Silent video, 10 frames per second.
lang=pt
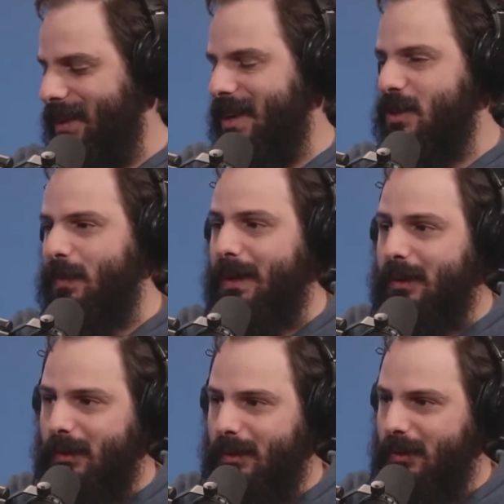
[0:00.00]
e
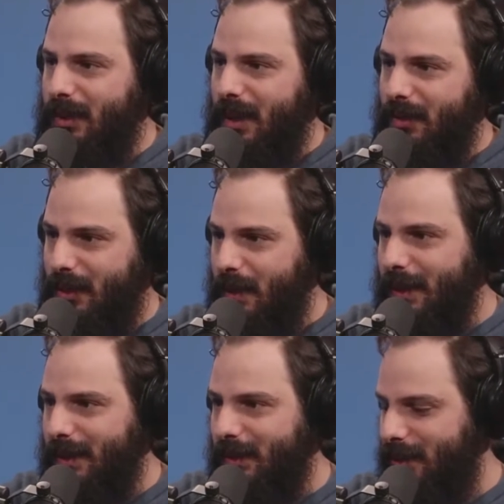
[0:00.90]
respeito nos
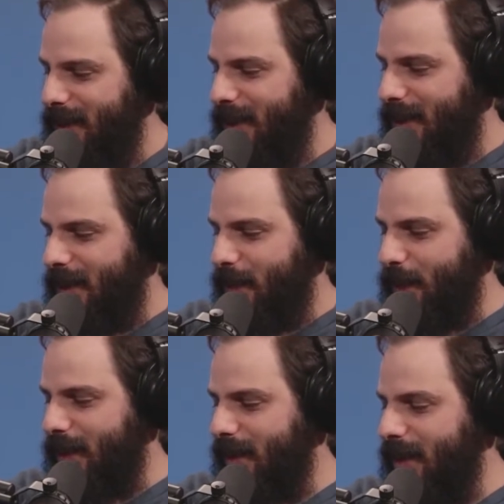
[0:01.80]
relacionamentos,
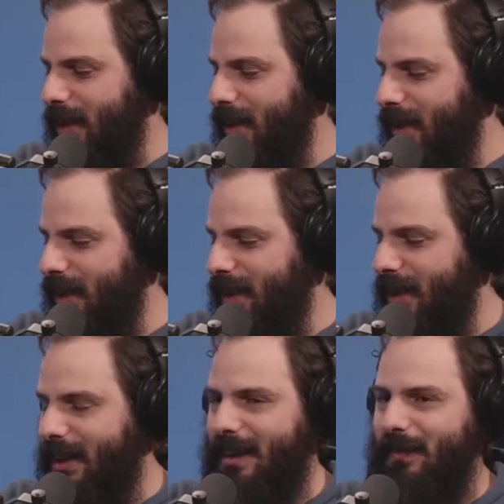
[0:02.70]

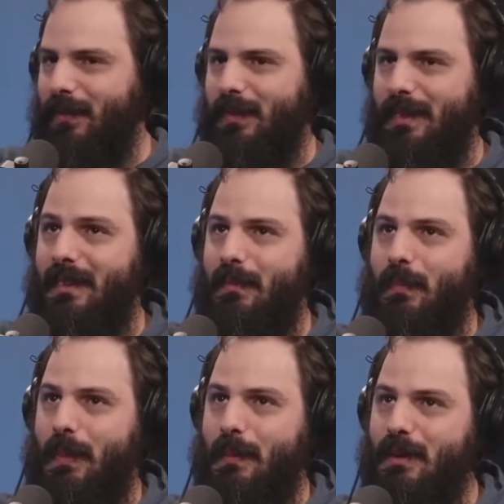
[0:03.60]
porque
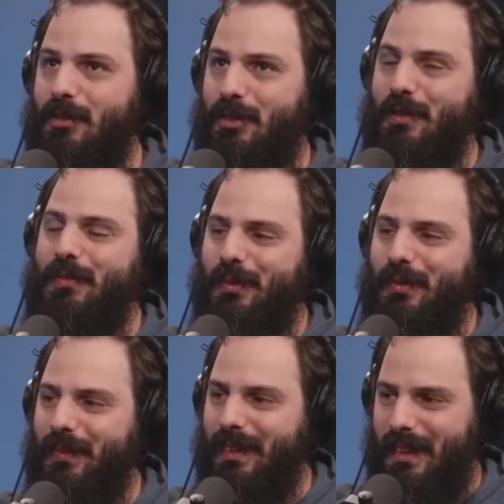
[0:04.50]

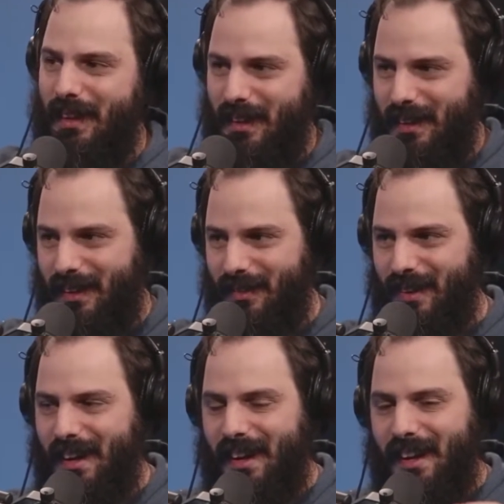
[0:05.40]
primitivo
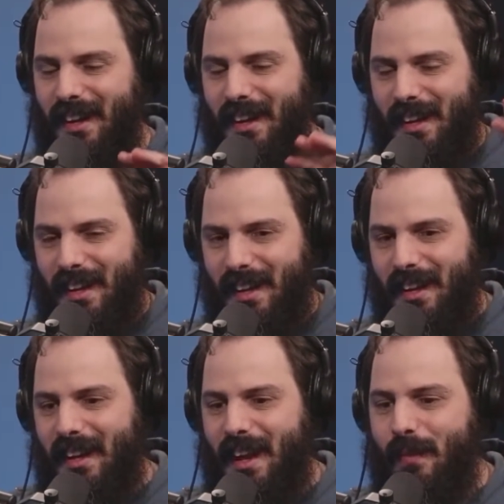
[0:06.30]
já
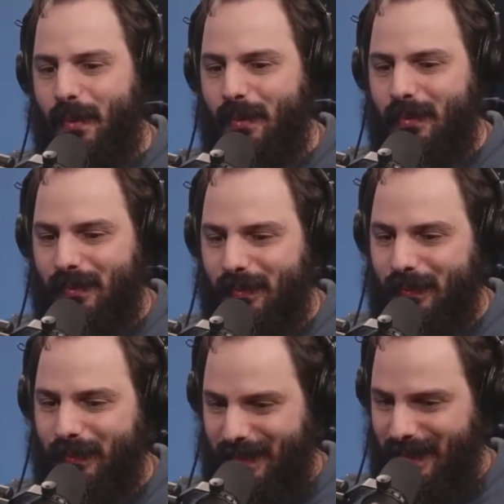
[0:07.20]
ele leva para
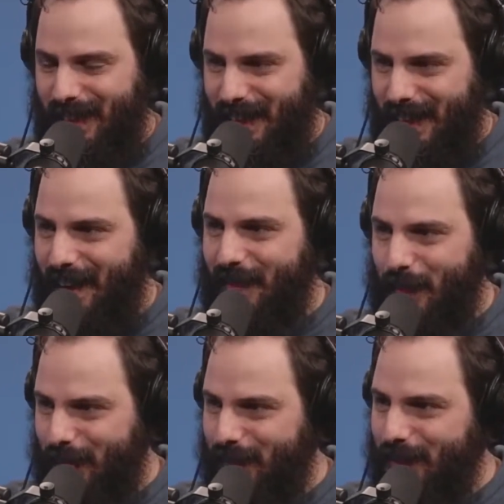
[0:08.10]
um ele
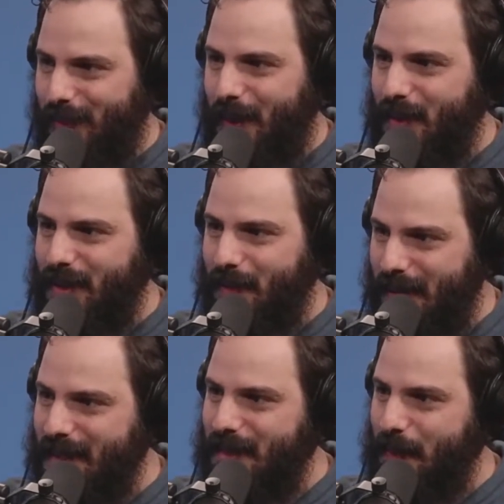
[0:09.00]
leva para uma coisa
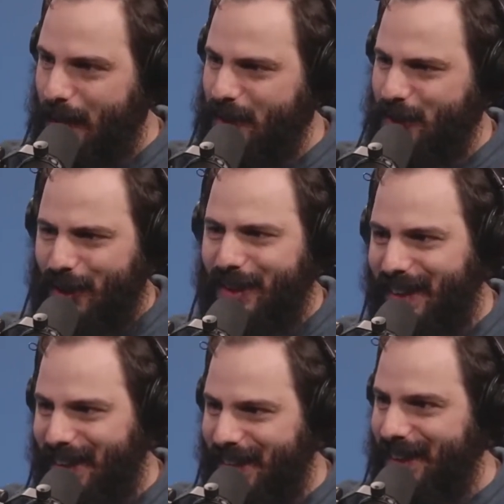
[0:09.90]
mais
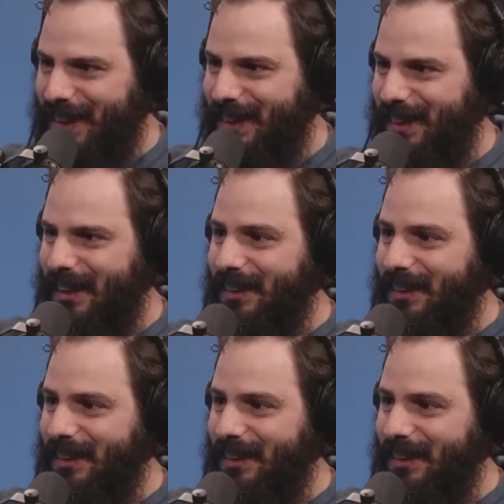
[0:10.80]
pré-histórica, né?